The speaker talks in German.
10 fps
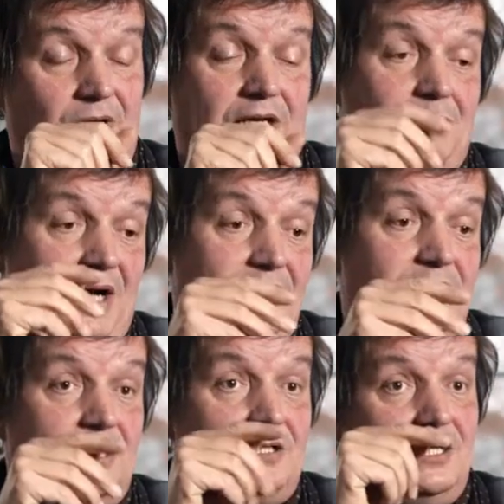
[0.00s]
An einem einen
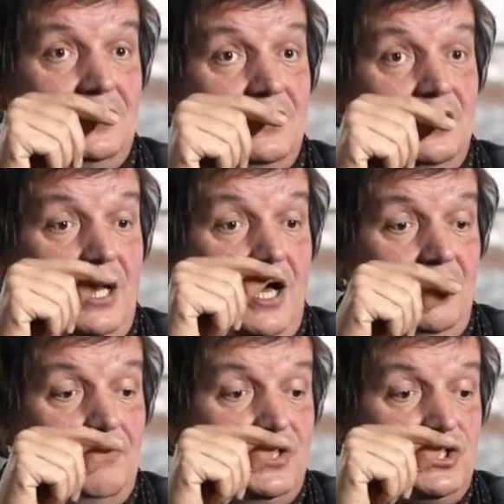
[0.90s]
Tag gehen
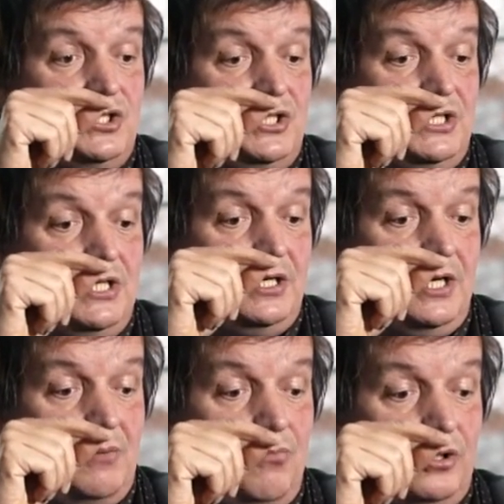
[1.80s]
alle Menschen, die
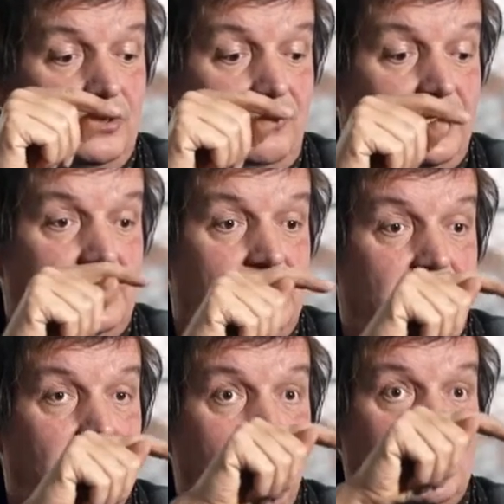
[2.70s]
ermordet werden, die
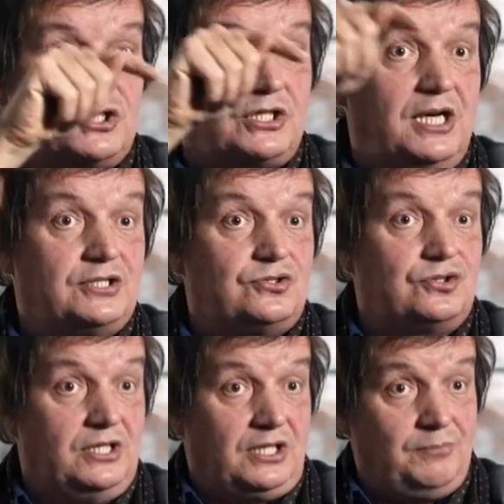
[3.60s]
Lagerstraße zu
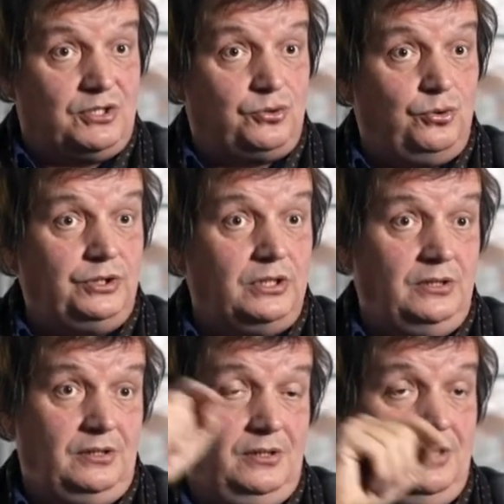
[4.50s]
den
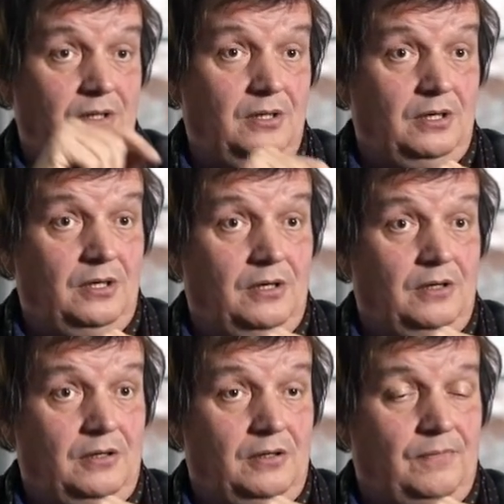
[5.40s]
Krematorien
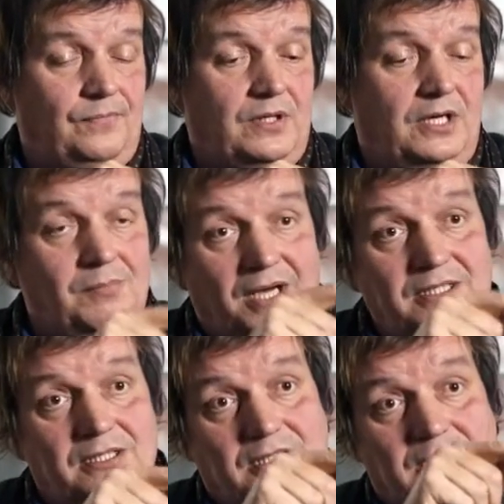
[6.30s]
an einem
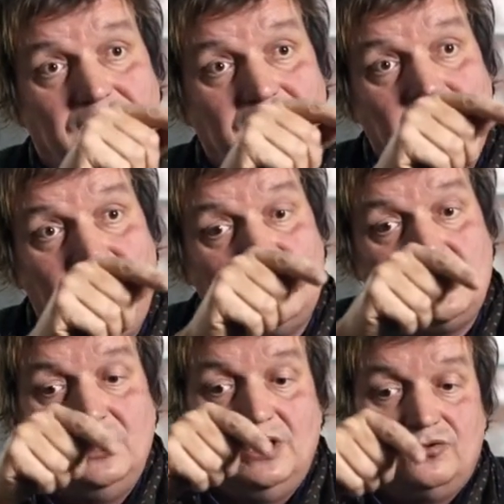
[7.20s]
anderen Tag gehen die
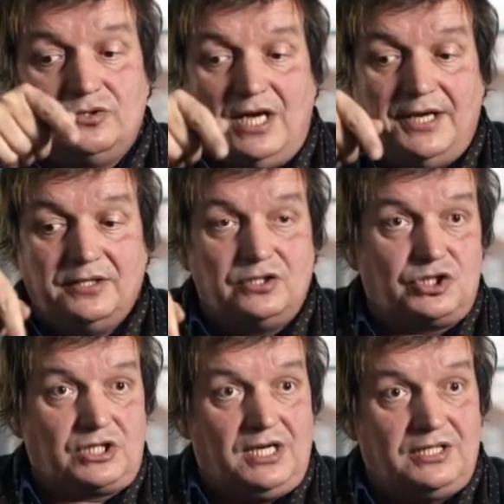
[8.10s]
Menschen so eine andere
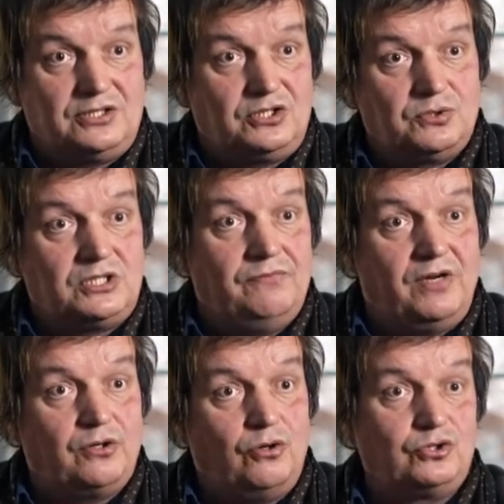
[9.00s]
Straße zwischen den
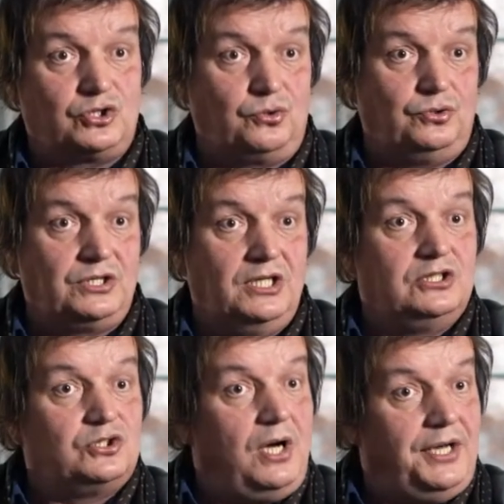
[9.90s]
Waggons durch,
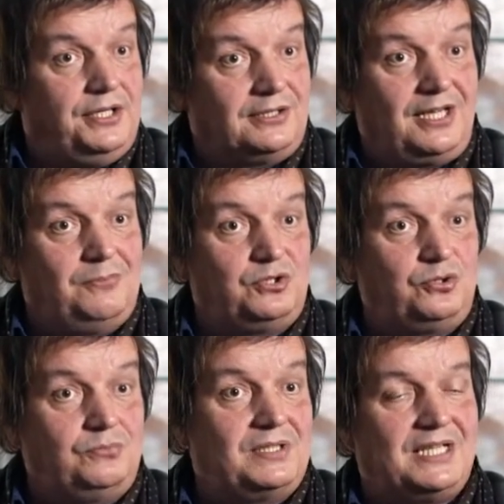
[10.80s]
zu anderen
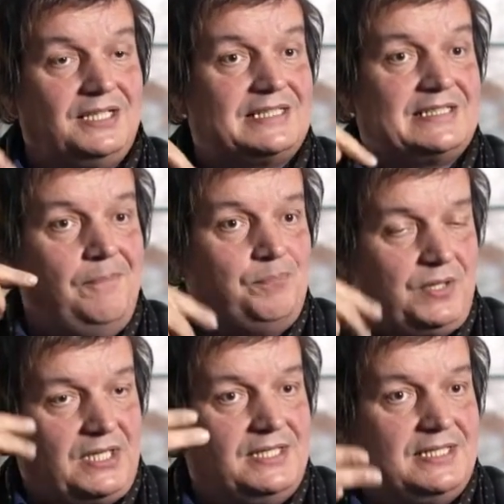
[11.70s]
Krematorien. Man kann, das,
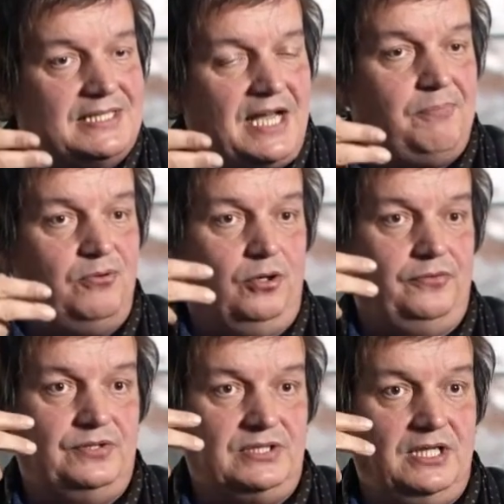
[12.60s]
man kann dann diese
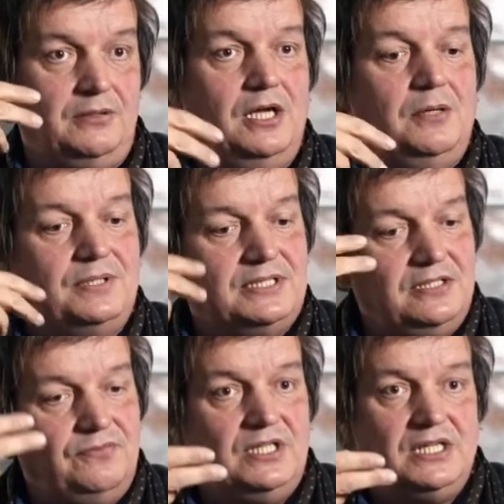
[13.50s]
Abläufe sehen. Man
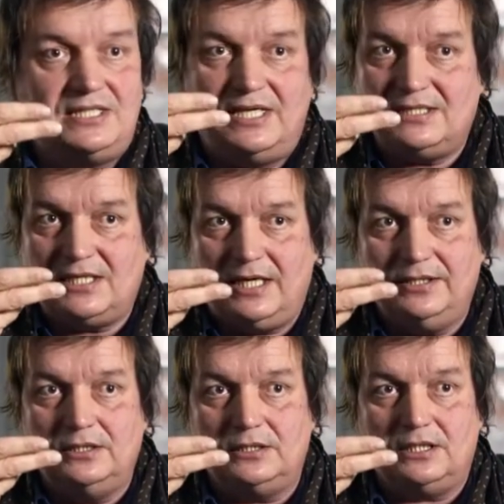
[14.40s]
sieht, wie die SS
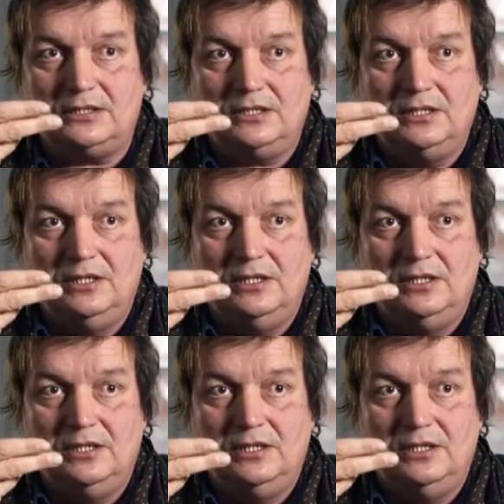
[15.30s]
gehandelt hat.